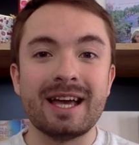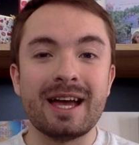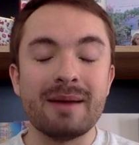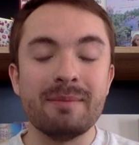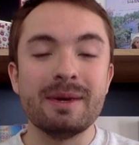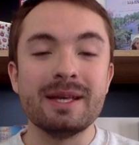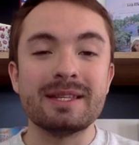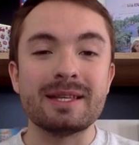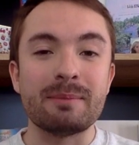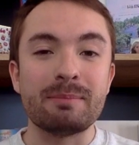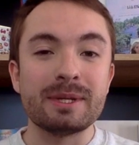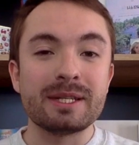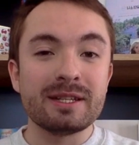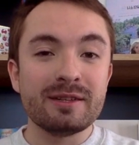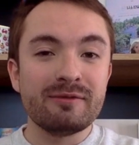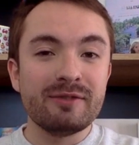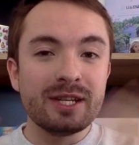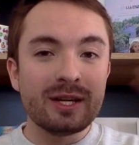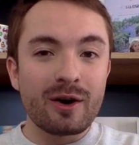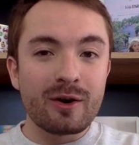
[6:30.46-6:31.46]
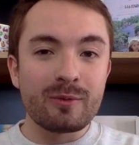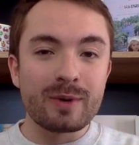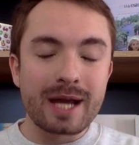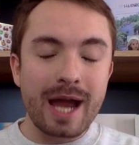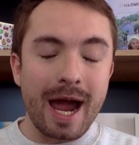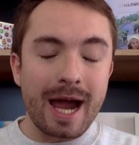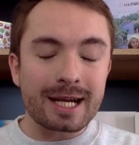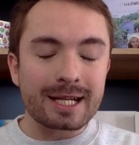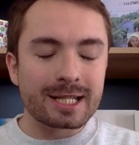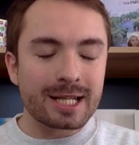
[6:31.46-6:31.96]
aimé cette petite vidéo
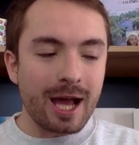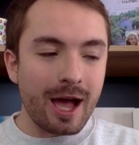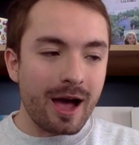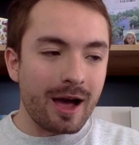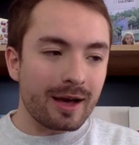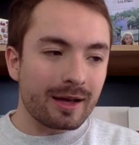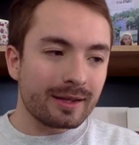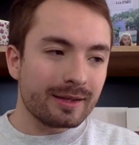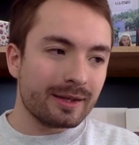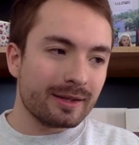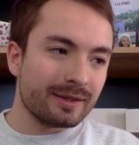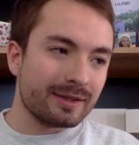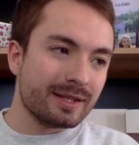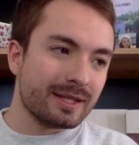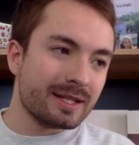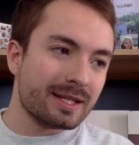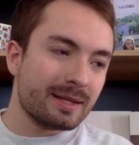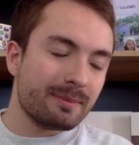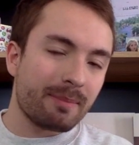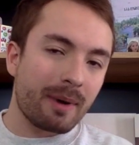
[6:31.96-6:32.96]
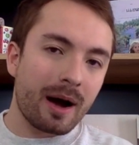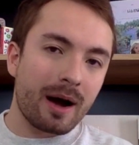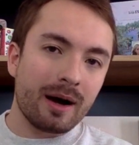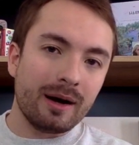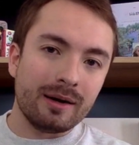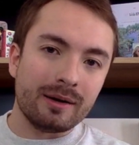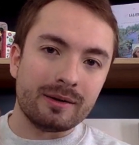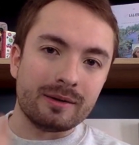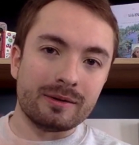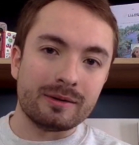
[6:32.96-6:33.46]
reaction N'hésite
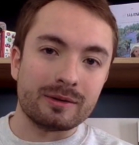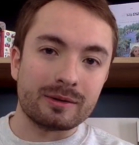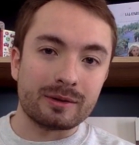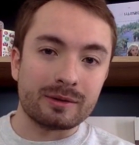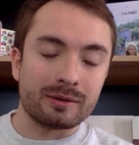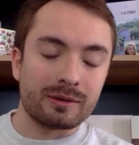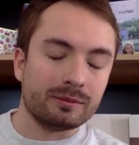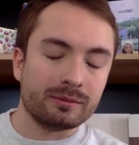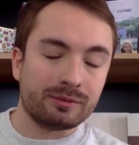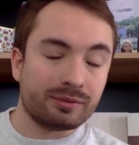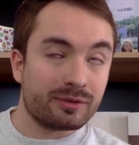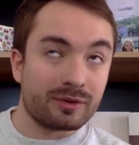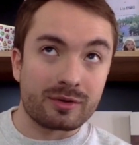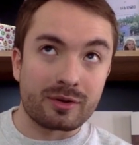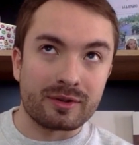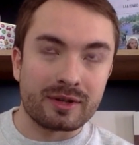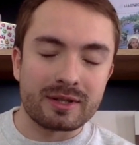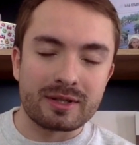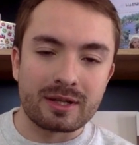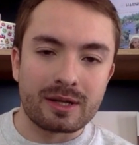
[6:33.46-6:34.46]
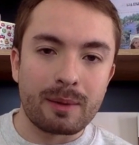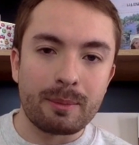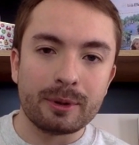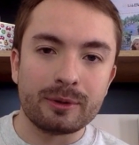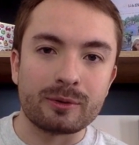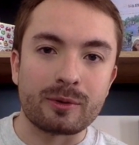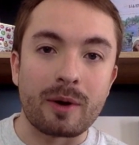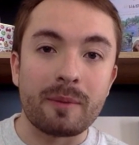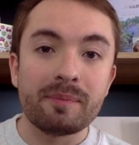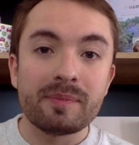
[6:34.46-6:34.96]
pas, euh, je suis en train de dire n'importe quoi.